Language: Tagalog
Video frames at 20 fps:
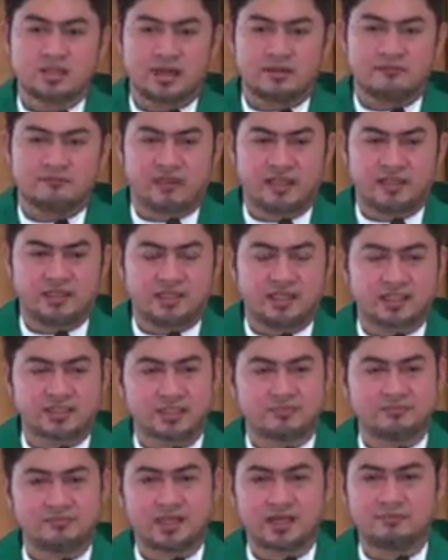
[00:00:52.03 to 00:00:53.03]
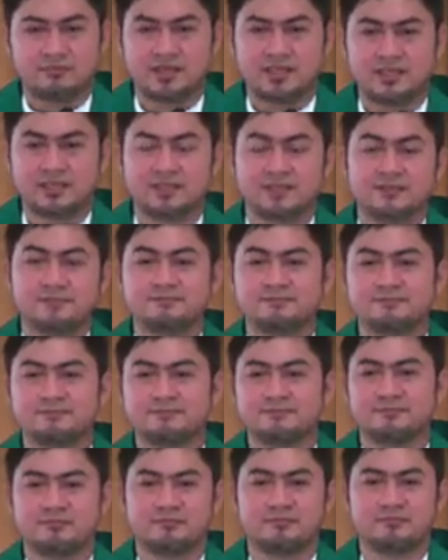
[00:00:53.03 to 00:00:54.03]
Final exam namin,
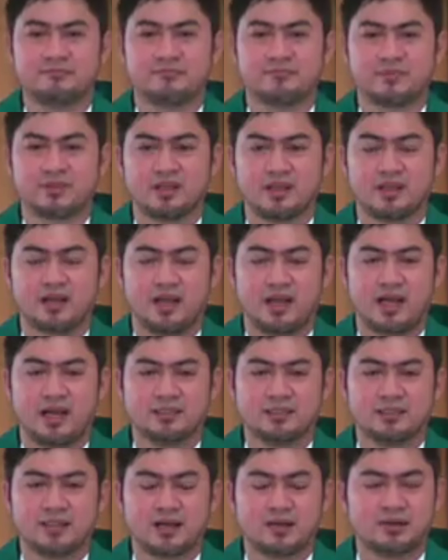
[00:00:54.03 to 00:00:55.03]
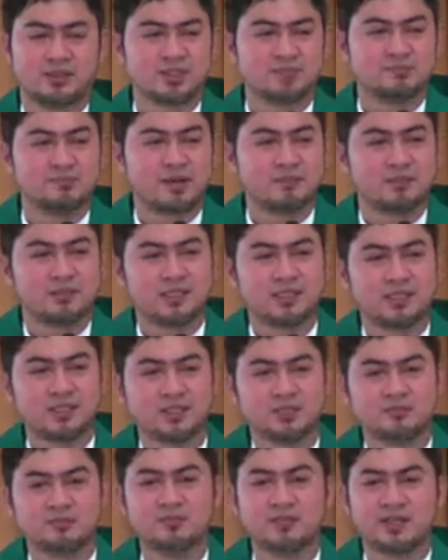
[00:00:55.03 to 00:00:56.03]
at ako'y nagmamadaling
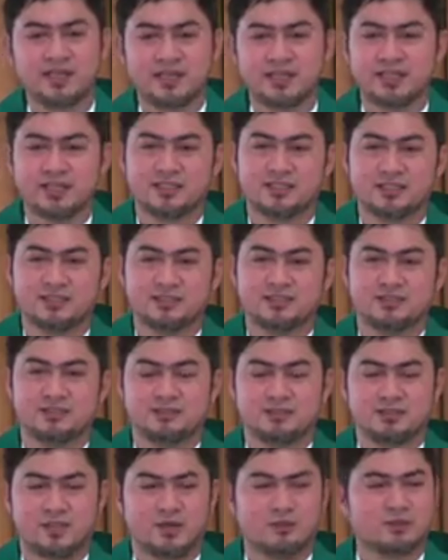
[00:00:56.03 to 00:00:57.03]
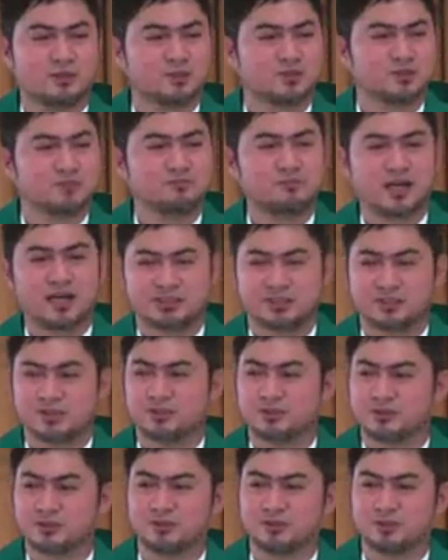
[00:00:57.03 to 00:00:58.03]
umuwi. Ewan ko kung bakit
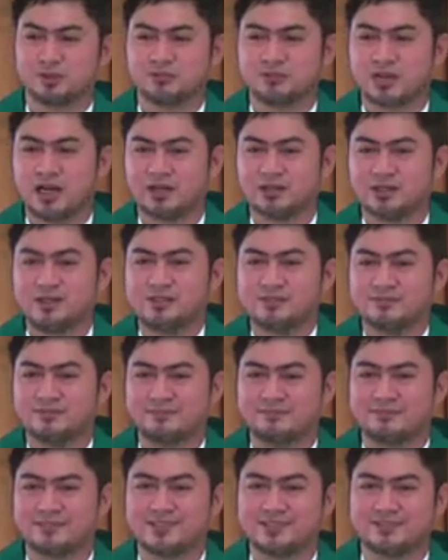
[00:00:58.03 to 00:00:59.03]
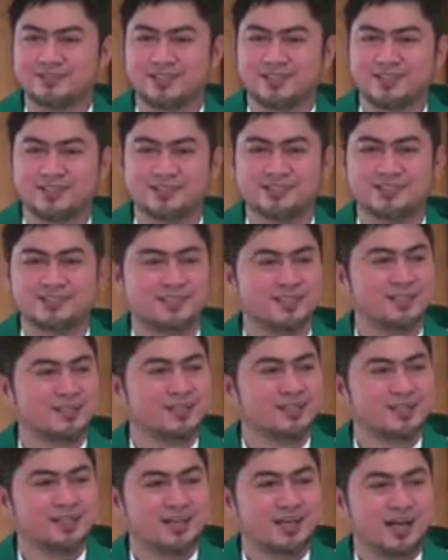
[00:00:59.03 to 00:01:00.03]
siguro gutom na ako noong mga panahon na iyon
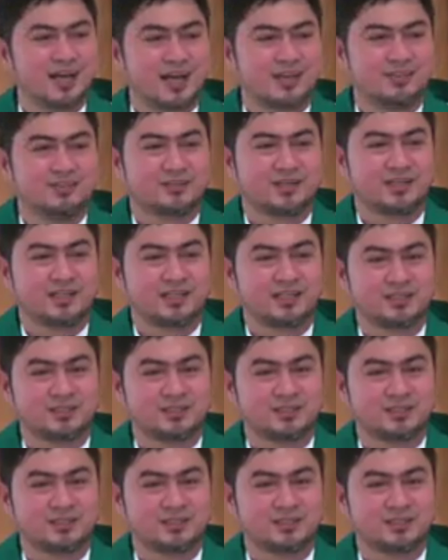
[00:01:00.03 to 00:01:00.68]
ano, alas